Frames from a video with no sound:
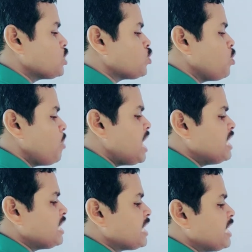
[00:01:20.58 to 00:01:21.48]
সমান
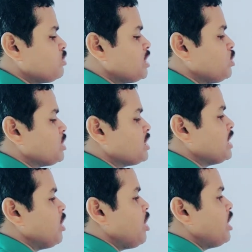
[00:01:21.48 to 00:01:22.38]
রেখে যদি গতিশীল
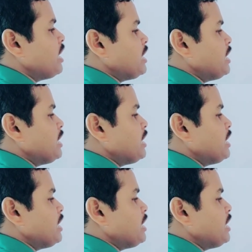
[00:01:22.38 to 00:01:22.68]
হয়